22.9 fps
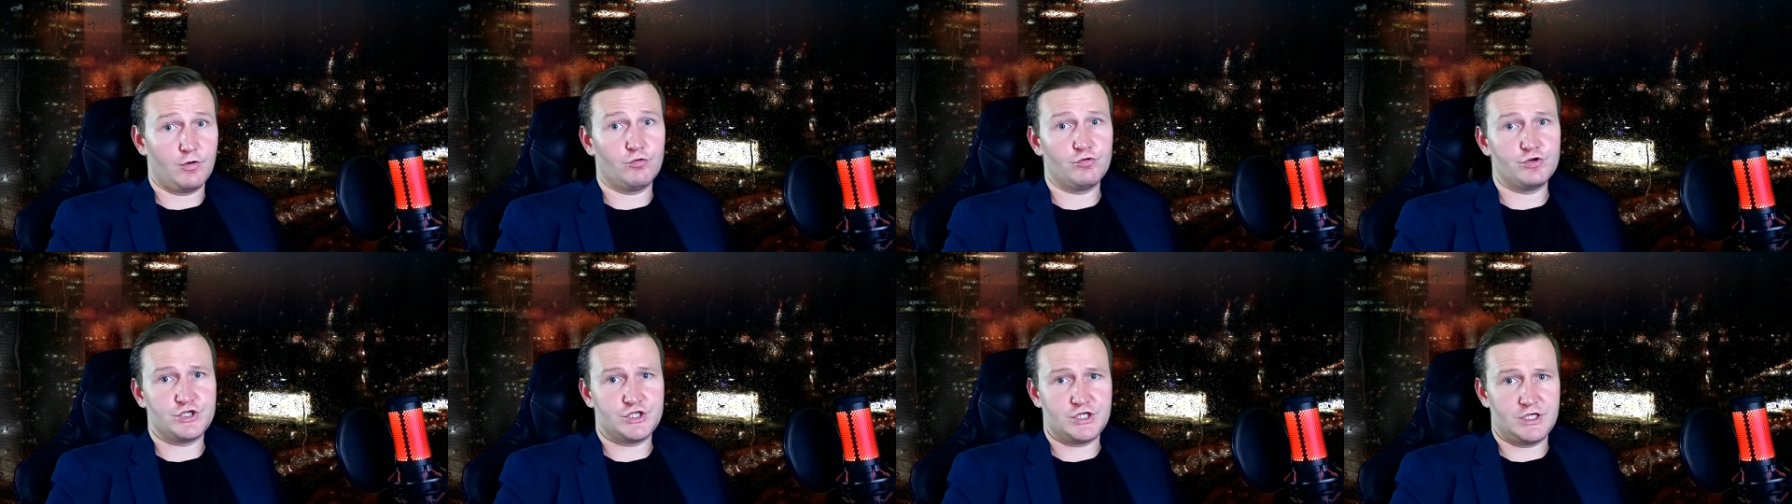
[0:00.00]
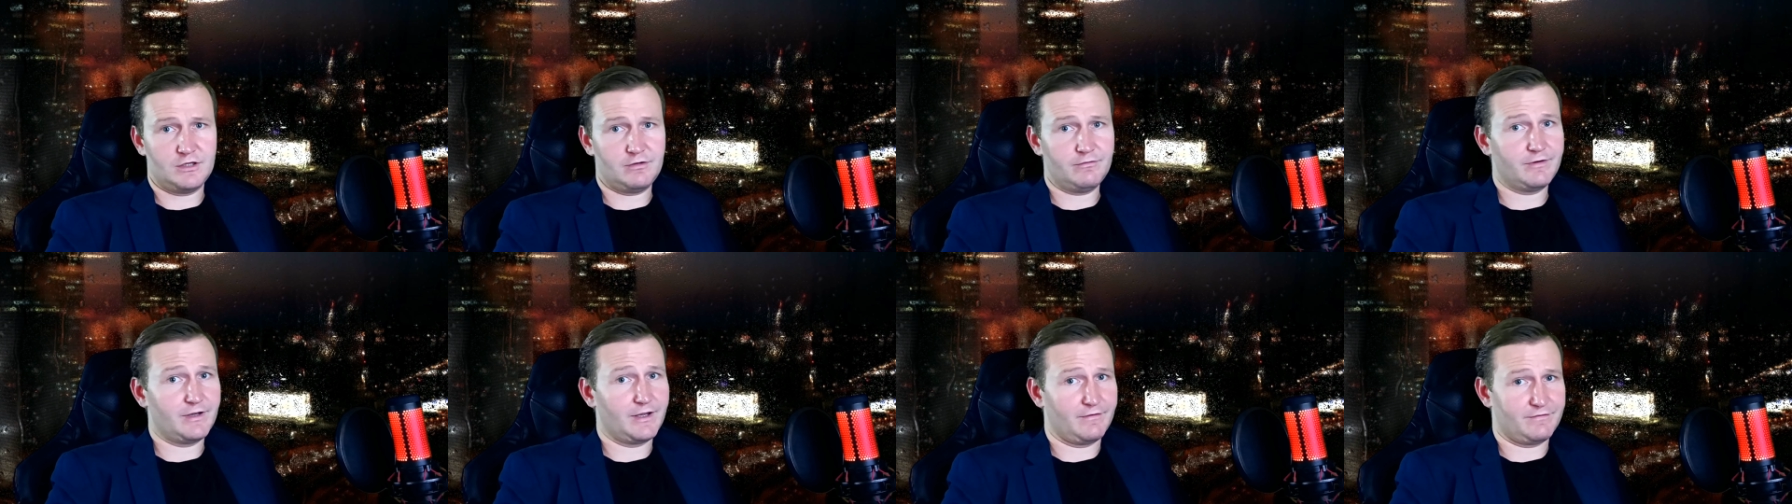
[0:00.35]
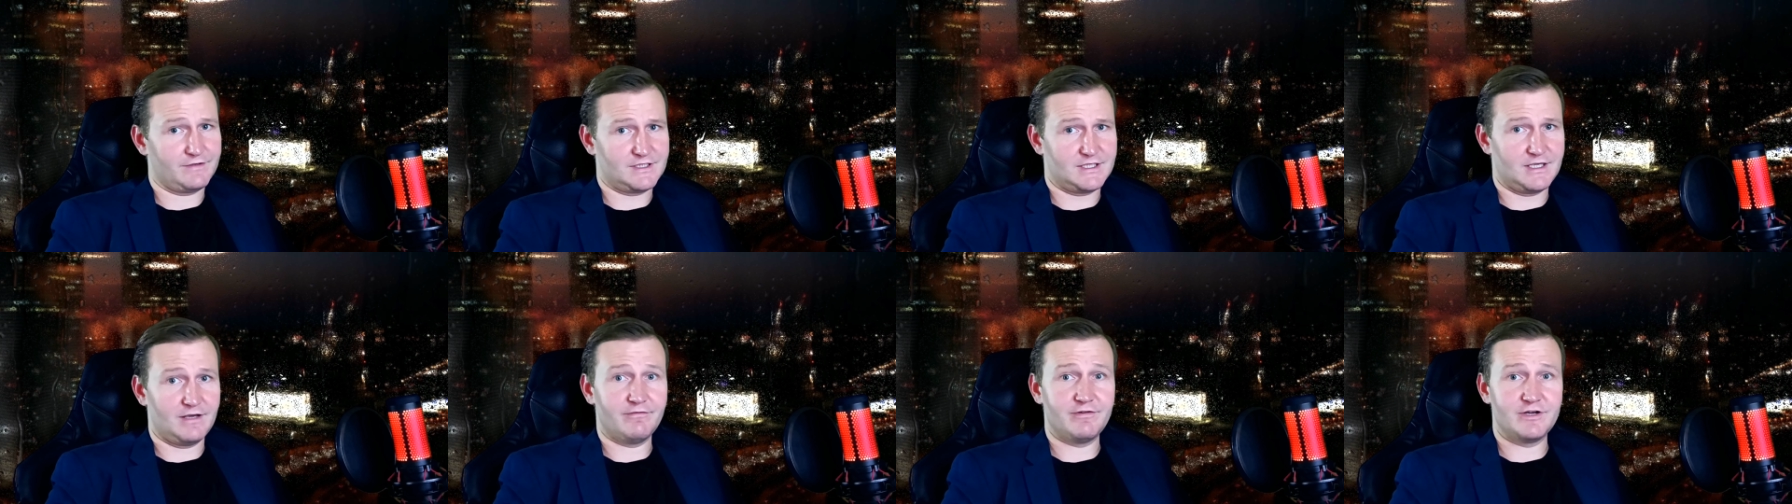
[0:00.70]
учитывая
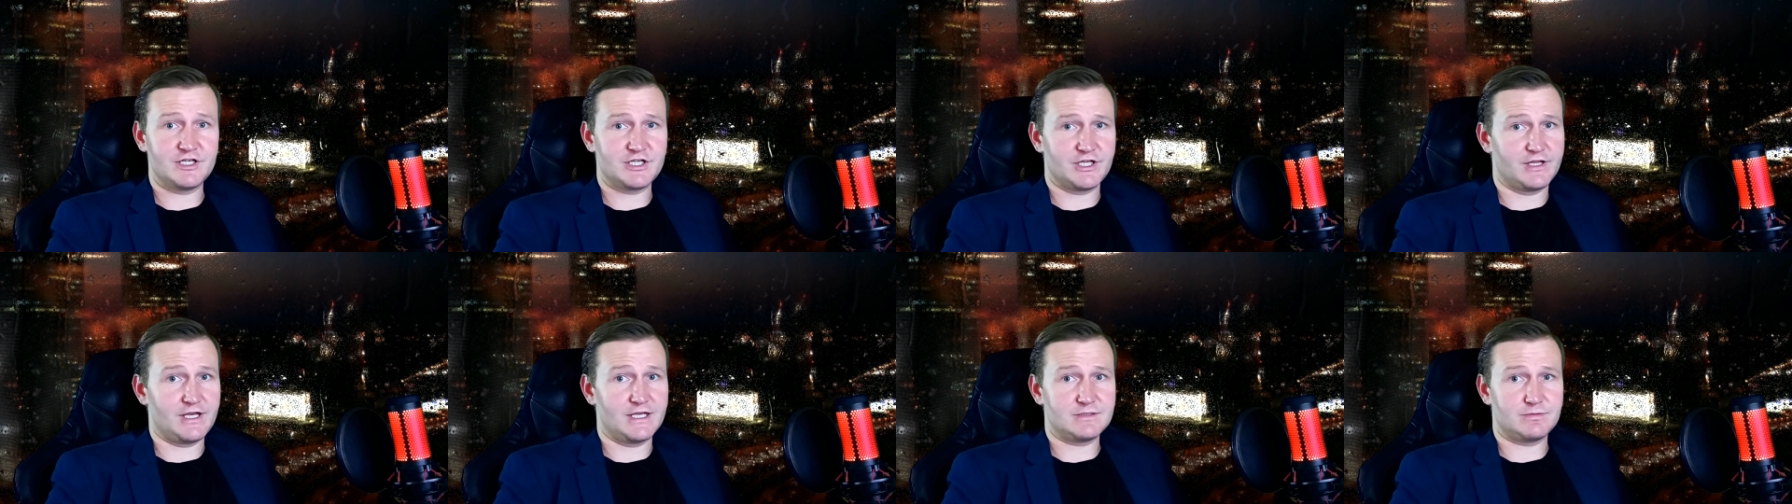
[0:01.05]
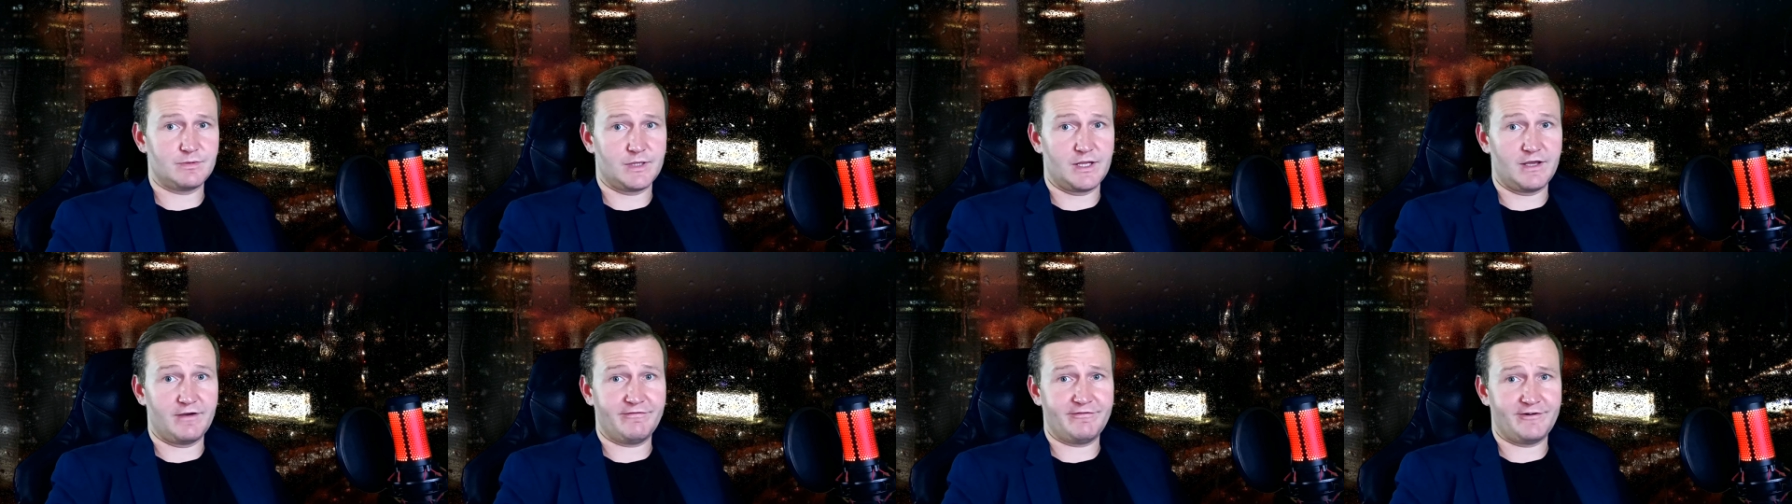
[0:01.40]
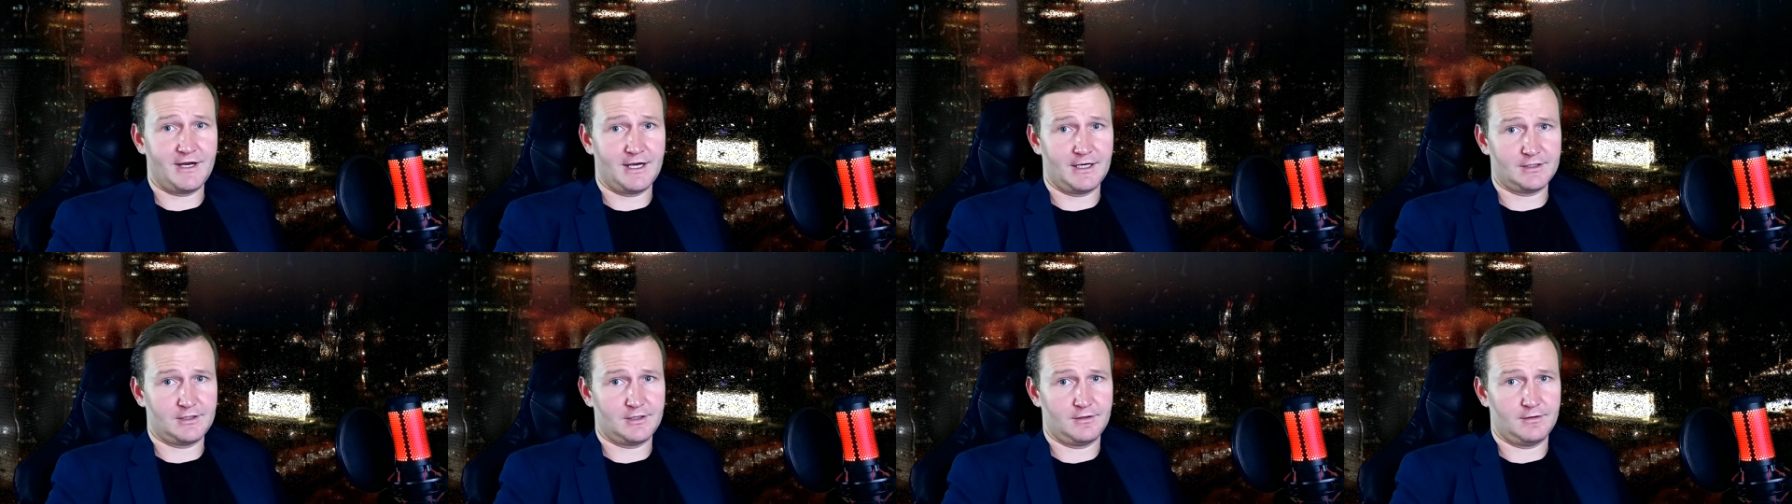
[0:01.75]
все вышеназванные
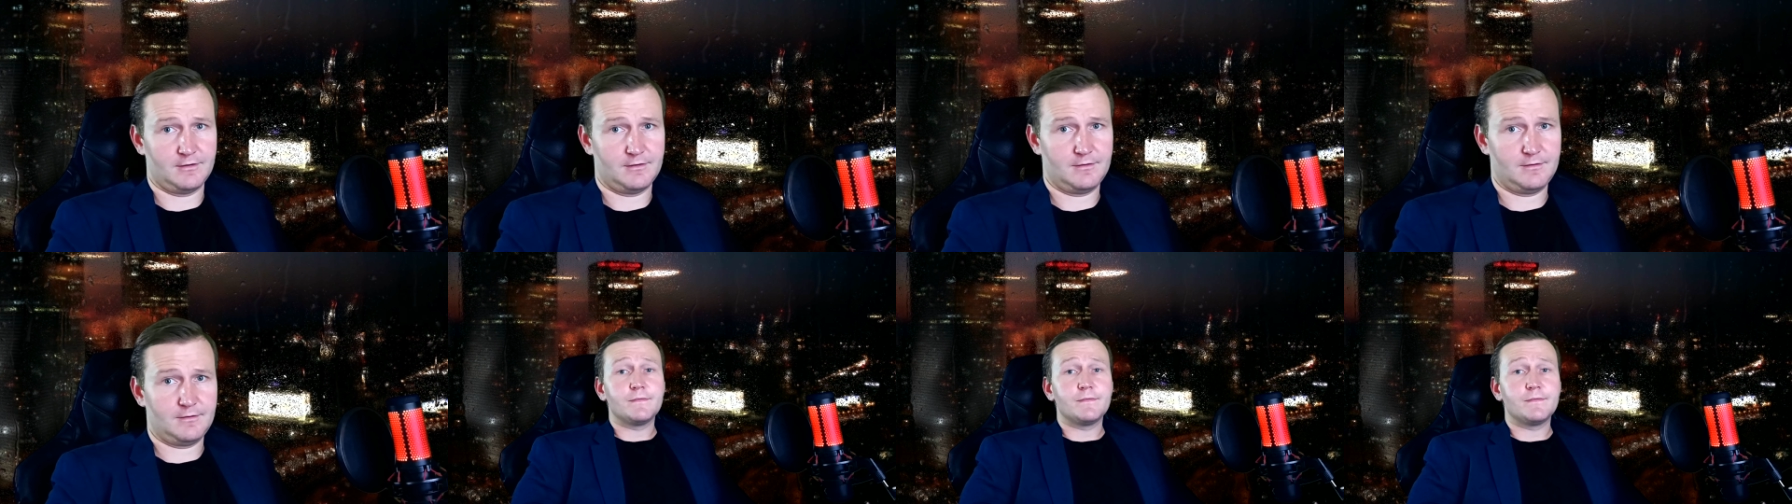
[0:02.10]
факты.